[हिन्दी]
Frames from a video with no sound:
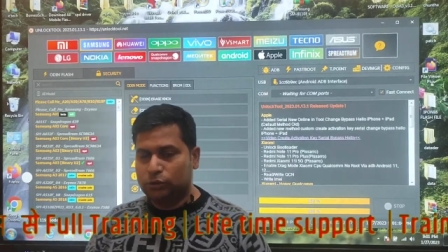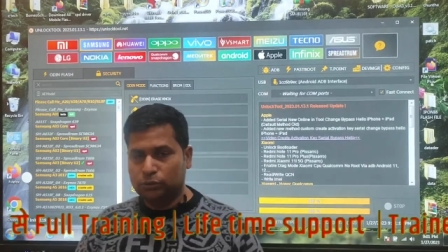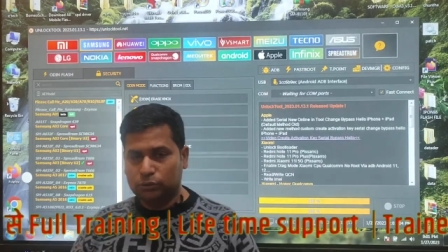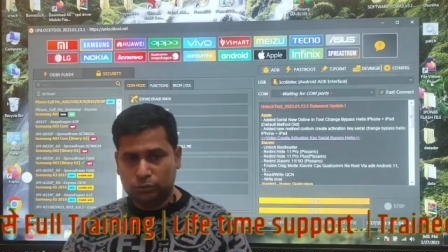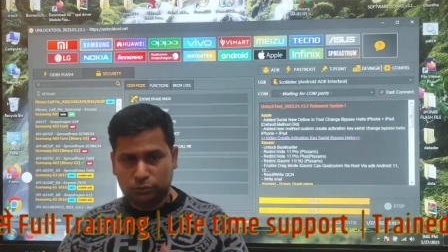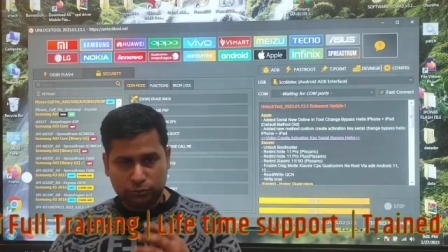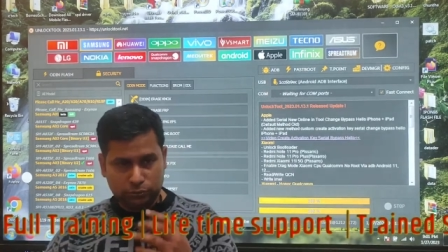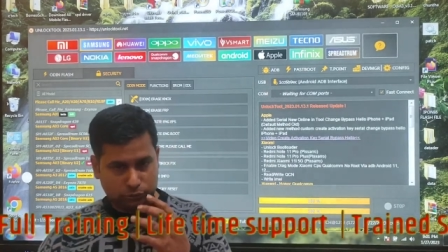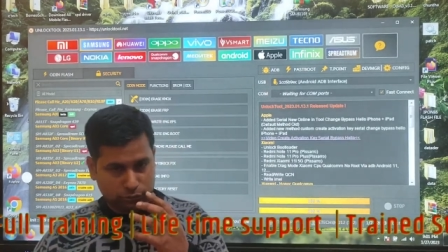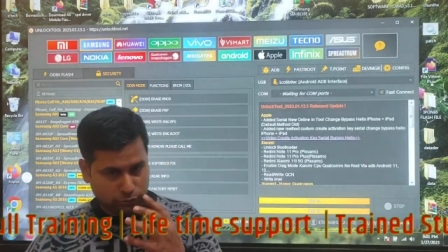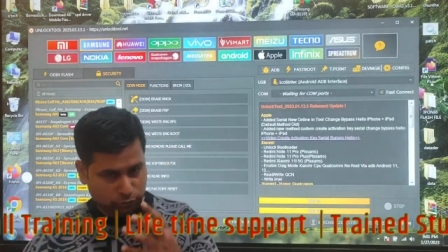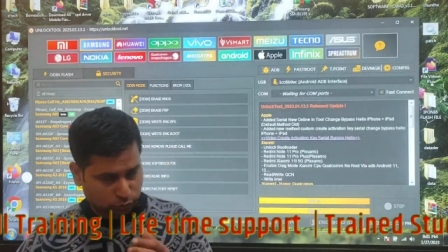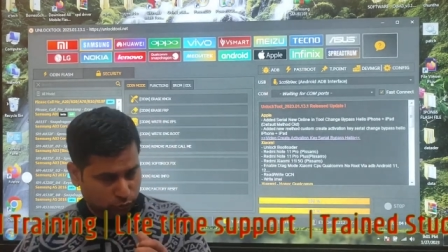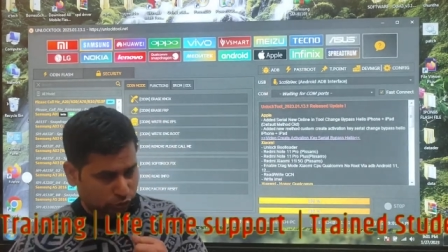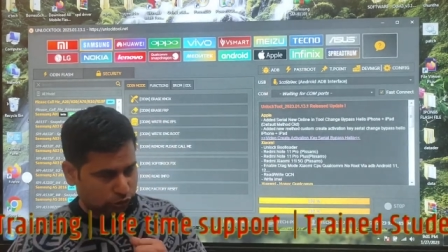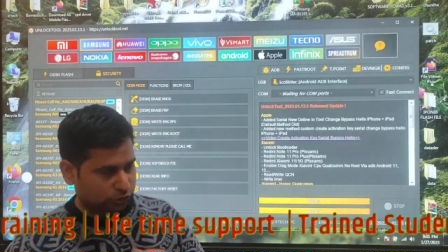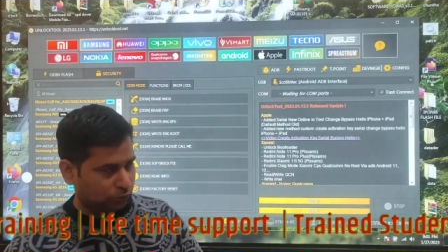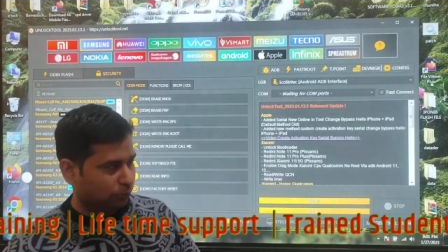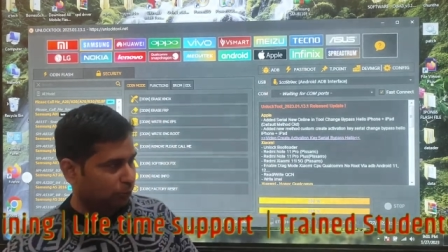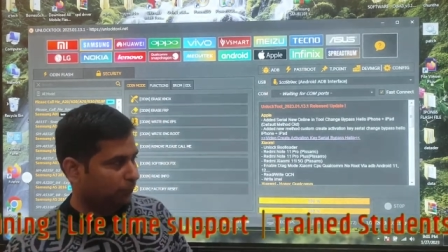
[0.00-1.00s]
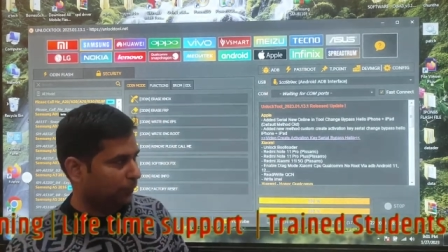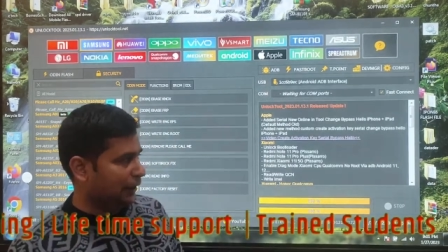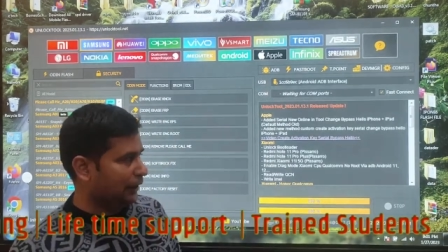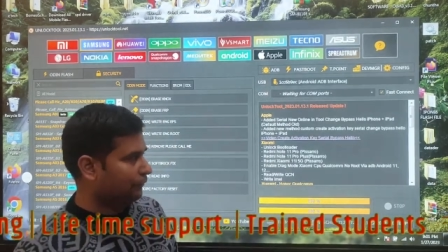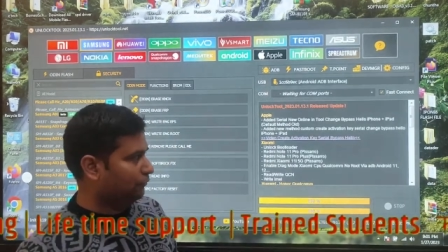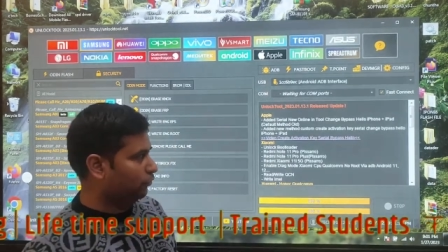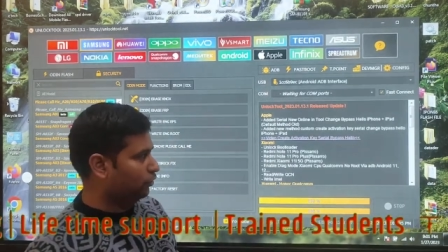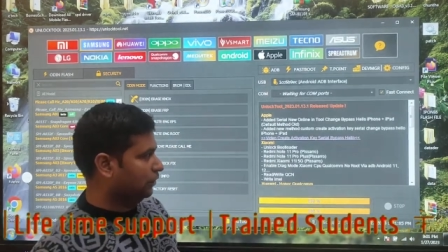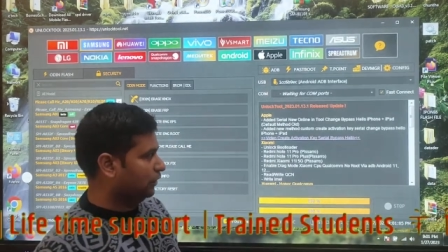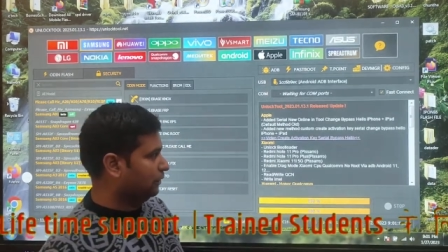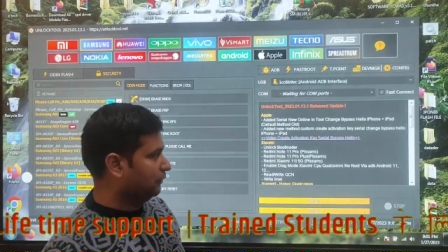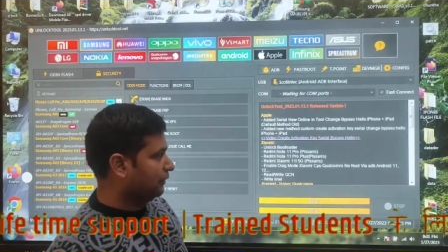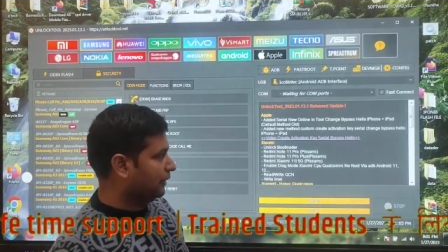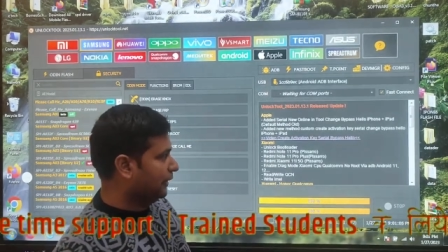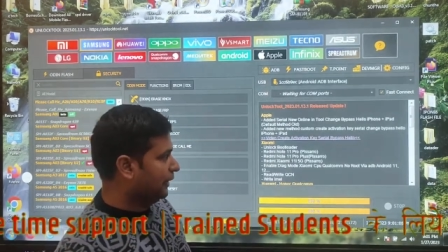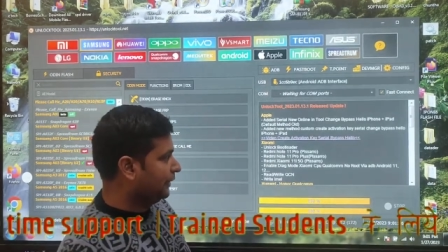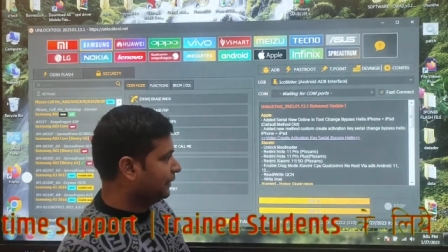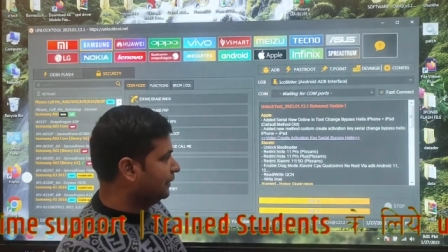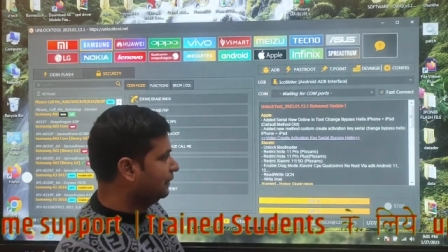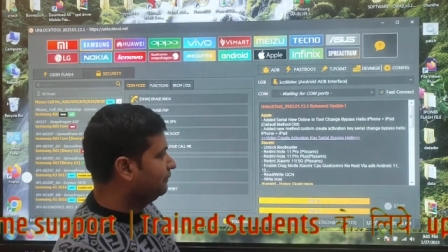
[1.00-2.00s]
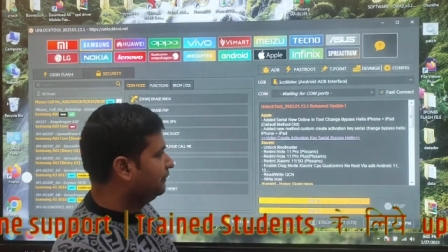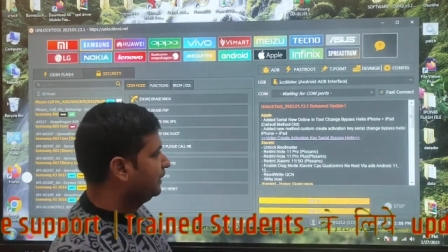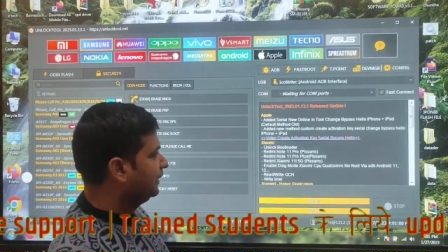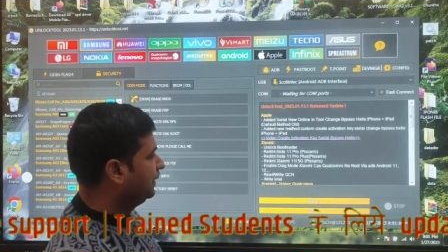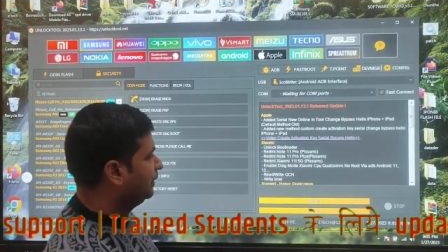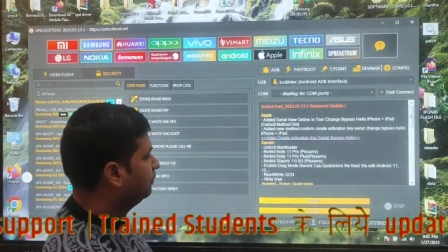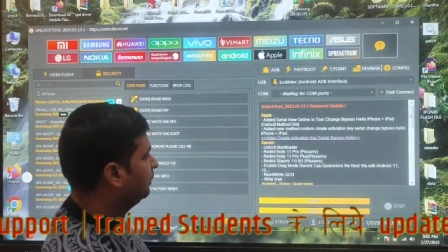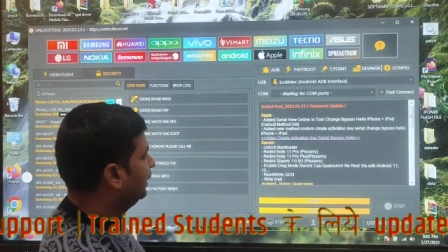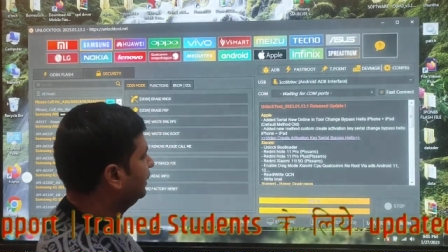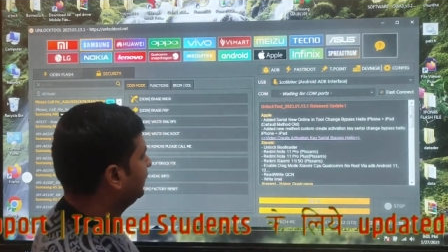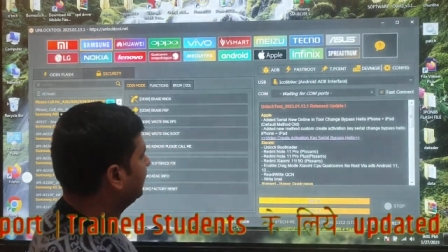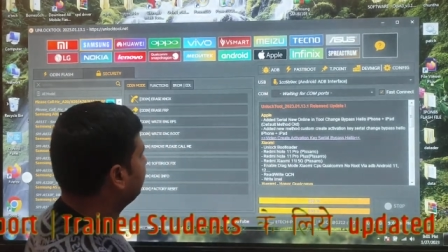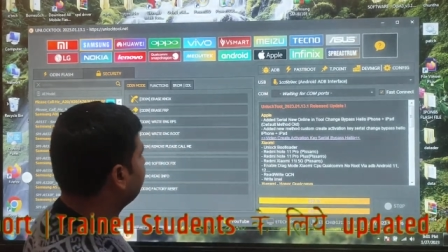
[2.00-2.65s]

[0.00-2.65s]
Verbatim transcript: तो उस मोबाइल फ़ोन के जब कनेक्टिविटी की बात